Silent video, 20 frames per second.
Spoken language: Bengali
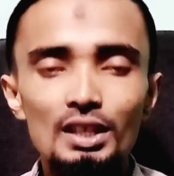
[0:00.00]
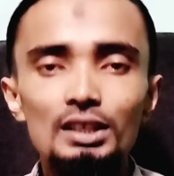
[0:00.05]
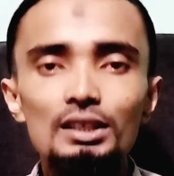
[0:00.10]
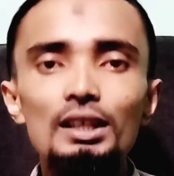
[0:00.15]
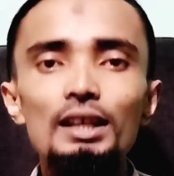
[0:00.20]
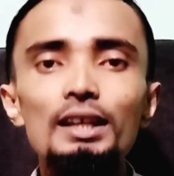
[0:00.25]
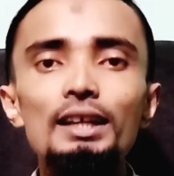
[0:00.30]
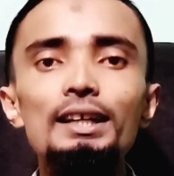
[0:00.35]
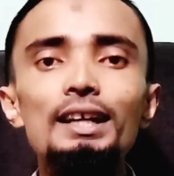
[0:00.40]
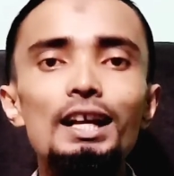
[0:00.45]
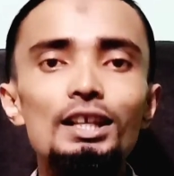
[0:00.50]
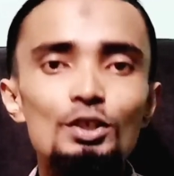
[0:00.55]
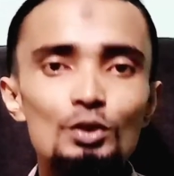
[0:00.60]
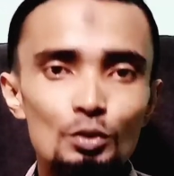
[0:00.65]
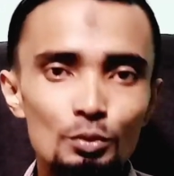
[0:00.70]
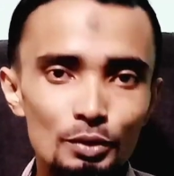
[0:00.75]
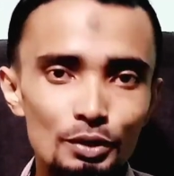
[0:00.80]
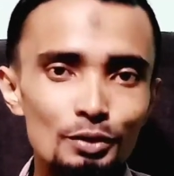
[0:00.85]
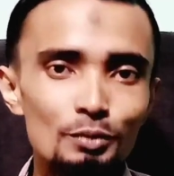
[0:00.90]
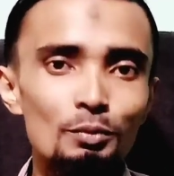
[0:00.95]
তাহলে
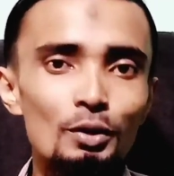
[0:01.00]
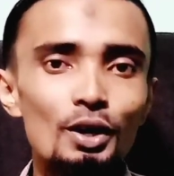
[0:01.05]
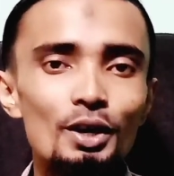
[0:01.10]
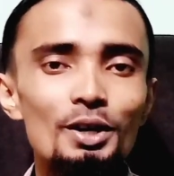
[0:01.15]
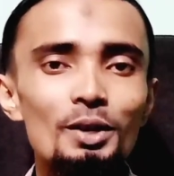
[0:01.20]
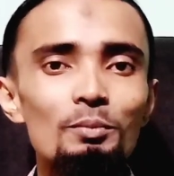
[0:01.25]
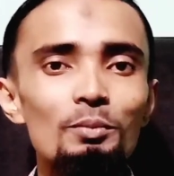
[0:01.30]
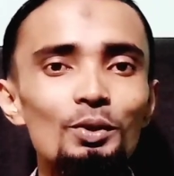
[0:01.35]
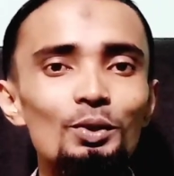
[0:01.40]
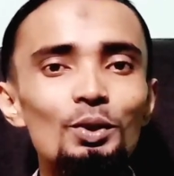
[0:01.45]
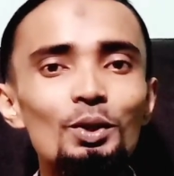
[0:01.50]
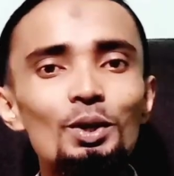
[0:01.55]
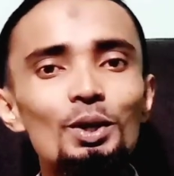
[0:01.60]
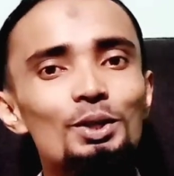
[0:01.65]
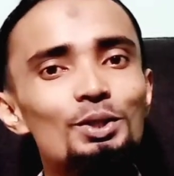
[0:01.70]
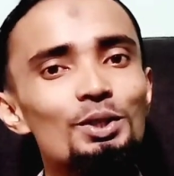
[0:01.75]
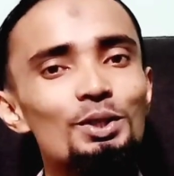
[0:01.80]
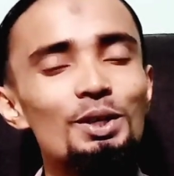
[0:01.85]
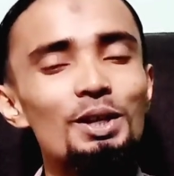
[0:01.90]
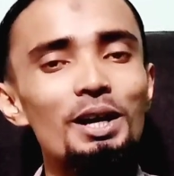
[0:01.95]
কাস্টমারের বলাটা বন্ধ
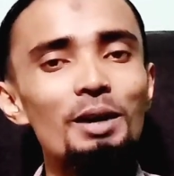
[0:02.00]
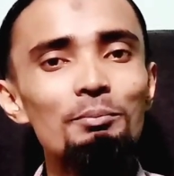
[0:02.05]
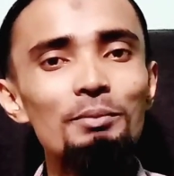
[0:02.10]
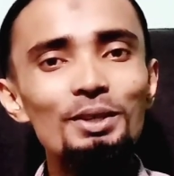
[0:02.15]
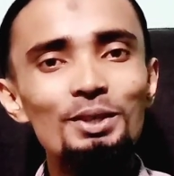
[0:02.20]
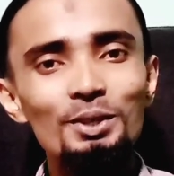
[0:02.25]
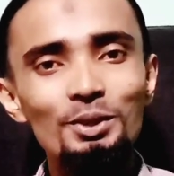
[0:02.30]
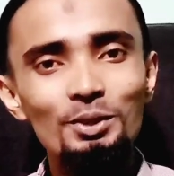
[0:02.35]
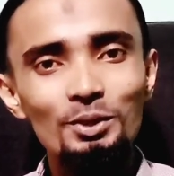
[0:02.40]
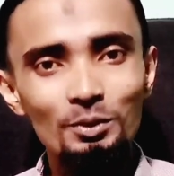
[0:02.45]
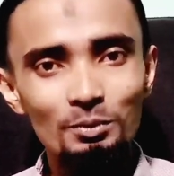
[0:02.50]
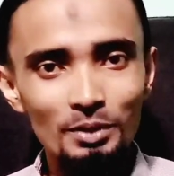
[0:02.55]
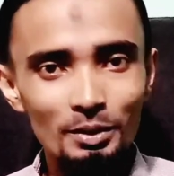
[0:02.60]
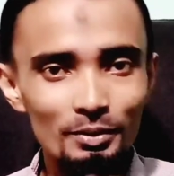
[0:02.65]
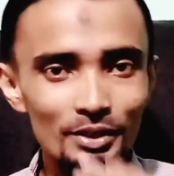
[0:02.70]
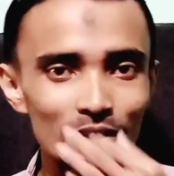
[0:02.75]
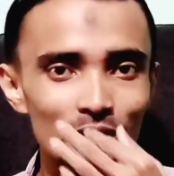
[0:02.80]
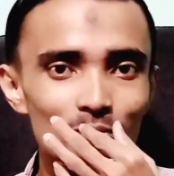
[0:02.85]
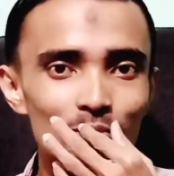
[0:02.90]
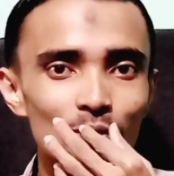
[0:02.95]
করতে আমরা কী করবো আমরা
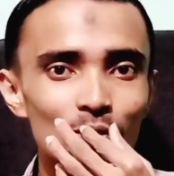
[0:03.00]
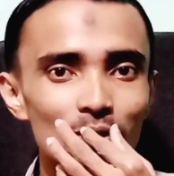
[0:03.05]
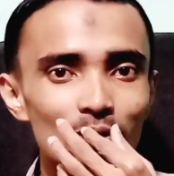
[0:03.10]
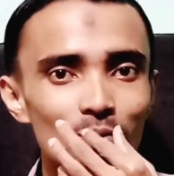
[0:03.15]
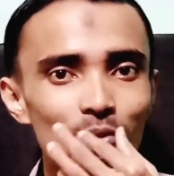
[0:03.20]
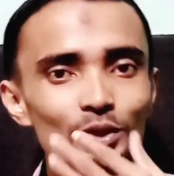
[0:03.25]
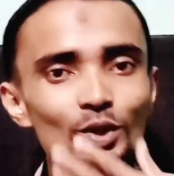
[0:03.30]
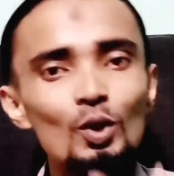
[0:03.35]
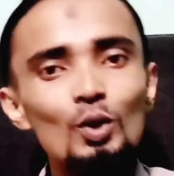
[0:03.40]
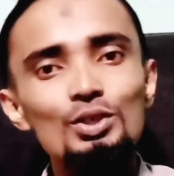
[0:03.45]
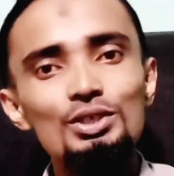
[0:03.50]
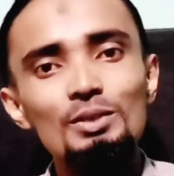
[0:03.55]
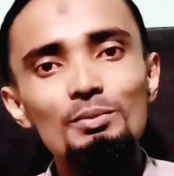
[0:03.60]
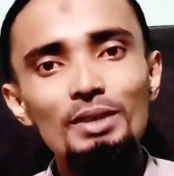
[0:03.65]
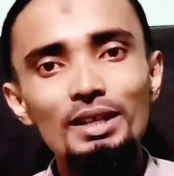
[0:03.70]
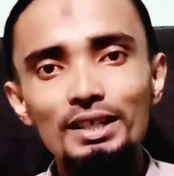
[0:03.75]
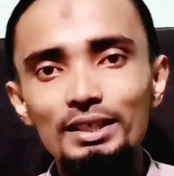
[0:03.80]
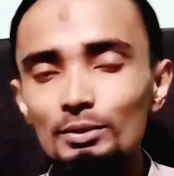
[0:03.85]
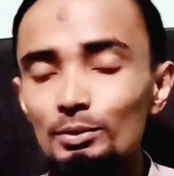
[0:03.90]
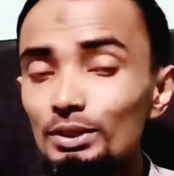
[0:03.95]
কি মুখের মধ্যে কষ্ট
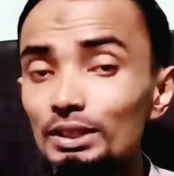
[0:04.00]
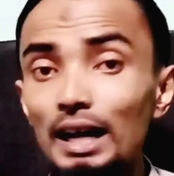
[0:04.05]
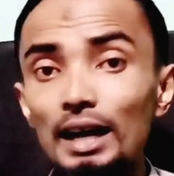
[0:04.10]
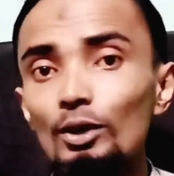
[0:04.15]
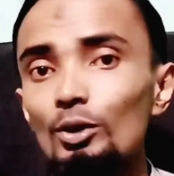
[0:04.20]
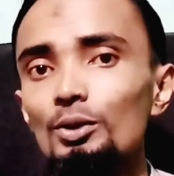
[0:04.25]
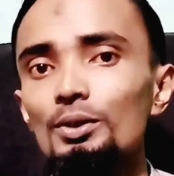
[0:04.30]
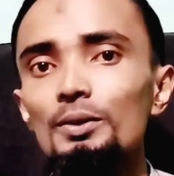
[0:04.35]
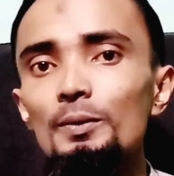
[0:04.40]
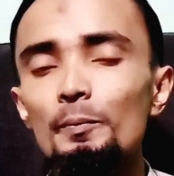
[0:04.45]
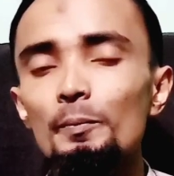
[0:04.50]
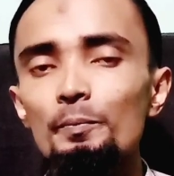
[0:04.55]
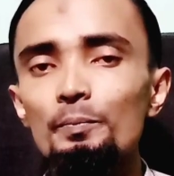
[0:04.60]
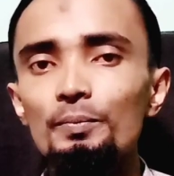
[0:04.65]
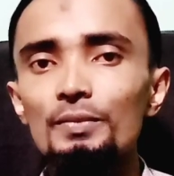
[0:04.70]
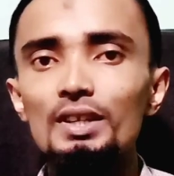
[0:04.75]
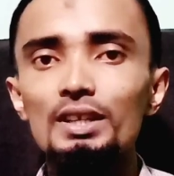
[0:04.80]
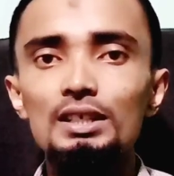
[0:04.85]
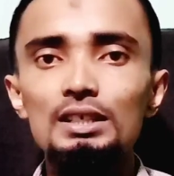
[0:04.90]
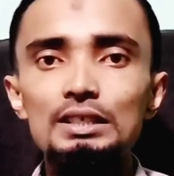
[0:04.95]
লাগে কিন্তু তা নয়
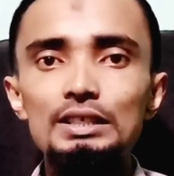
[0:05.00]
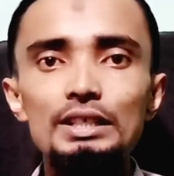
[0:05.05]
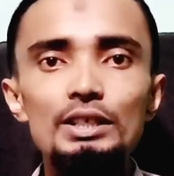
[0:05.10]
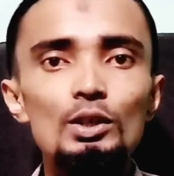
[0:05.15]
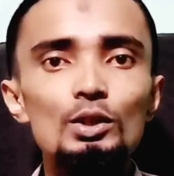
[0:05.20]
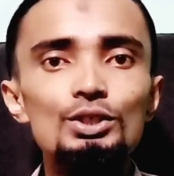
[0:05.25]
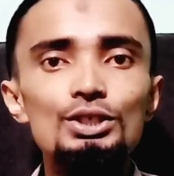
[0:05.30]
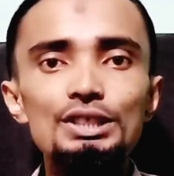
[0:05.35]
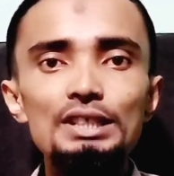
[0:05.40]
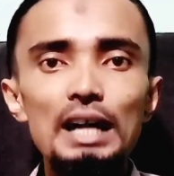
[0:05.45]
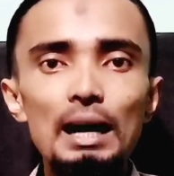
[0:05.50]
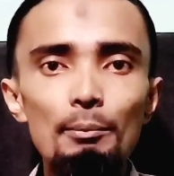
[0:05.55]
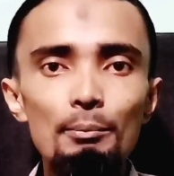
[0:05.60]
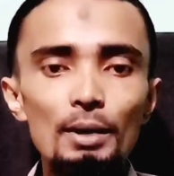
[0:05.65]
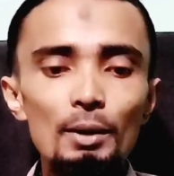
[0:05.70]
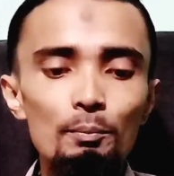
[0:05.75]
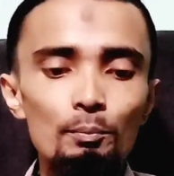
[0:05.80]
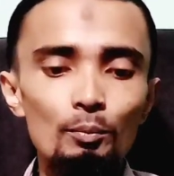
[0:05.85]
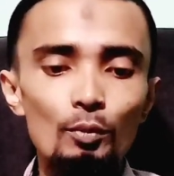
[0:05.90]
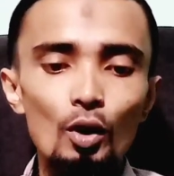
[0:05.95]
সেটা হচ্ছে যে আমরা
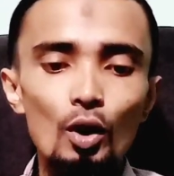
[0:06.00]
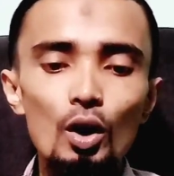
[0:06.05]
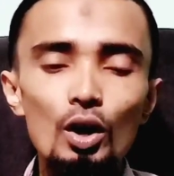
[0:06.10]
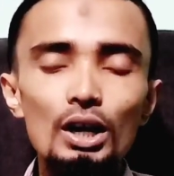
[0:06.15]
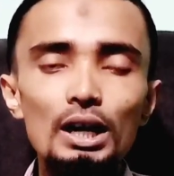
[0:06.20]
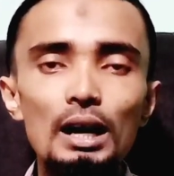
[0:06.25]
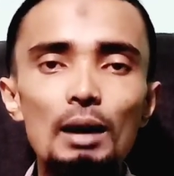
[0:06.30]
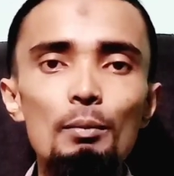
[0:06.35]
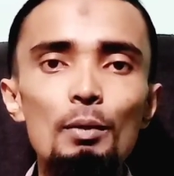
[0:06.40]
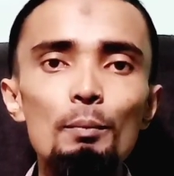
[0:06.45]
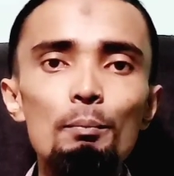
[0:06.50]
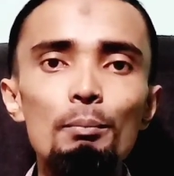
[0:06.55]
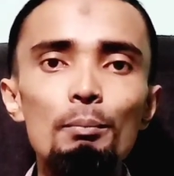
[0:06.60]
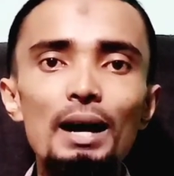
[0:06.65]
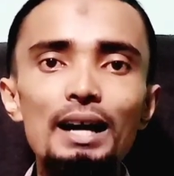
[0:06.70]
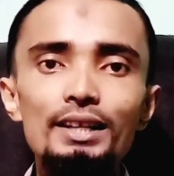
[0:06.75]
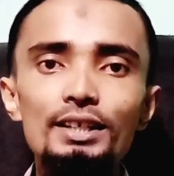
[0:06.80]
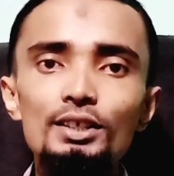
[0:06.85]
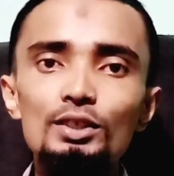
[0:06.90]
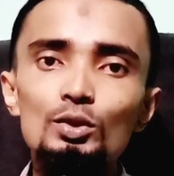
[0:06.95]
ব্লক এবং
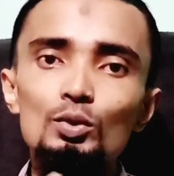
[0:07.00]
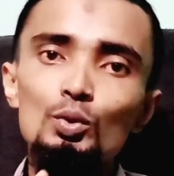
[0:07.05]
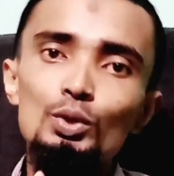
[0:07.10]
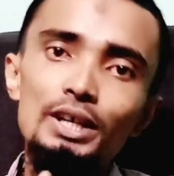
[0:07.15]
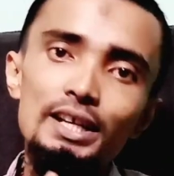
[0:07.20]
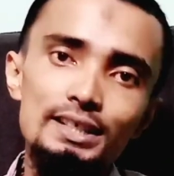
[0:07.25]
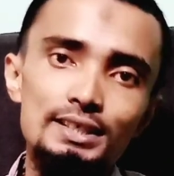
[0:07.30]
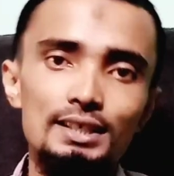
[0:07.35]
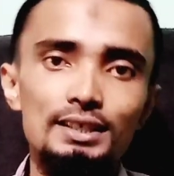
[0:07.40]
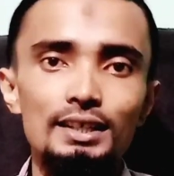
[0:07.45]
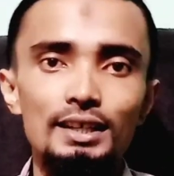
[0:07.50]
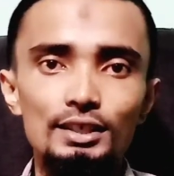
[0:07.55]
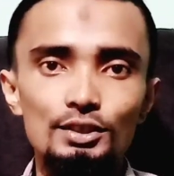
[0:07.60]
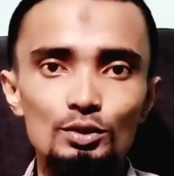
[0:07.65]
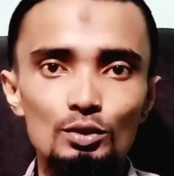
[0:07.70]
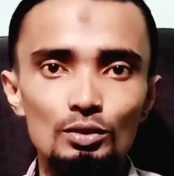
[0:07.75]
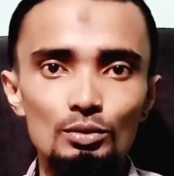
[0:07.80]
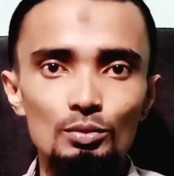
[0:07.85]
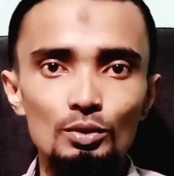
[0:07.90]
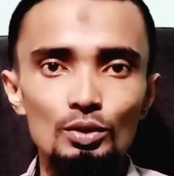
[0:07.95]
বাটিক দুটো একসাথে কাজ
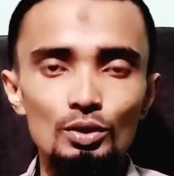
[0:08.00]
করব